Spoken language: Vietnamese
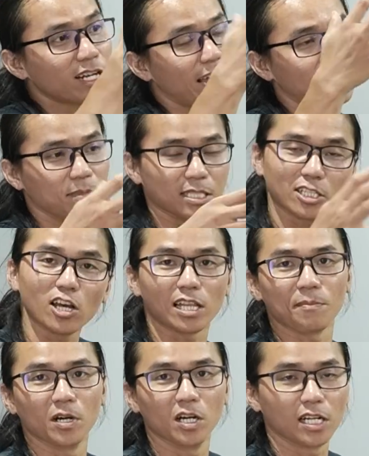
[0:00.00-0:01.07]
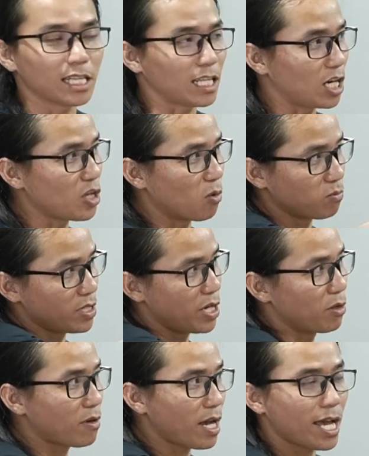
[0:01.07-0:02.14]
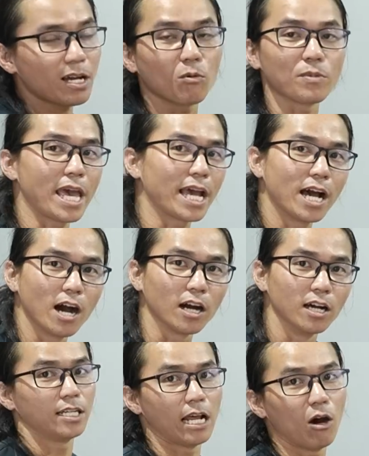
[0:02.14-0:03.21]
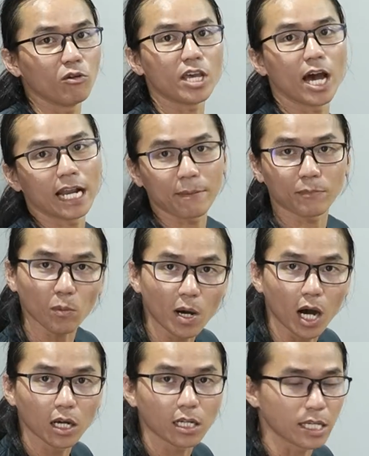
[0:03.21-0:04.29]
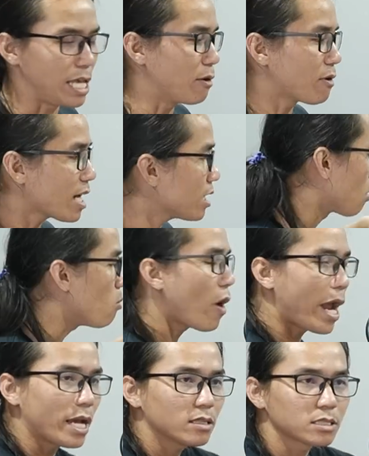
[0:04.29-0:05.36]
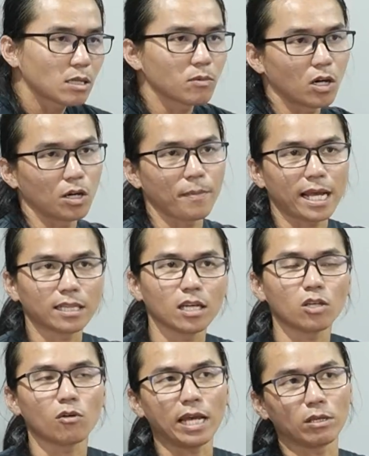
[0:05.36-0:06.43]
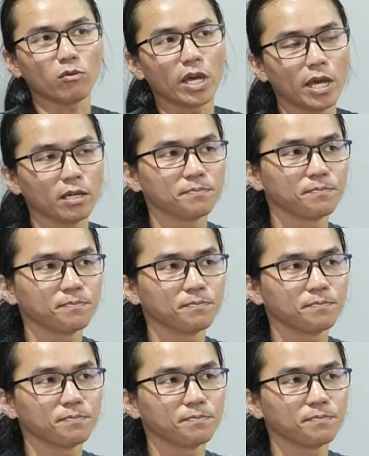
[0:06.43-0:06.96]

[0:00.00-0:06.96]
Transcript: thế này mình sẽ thuê thêm người để tận dụng nhiều cái không gian hơn, để hỗ trợ anh em tốt hơn. Nhiều khách cũng quen xong rồi mang tới chỗ này chỗ kia,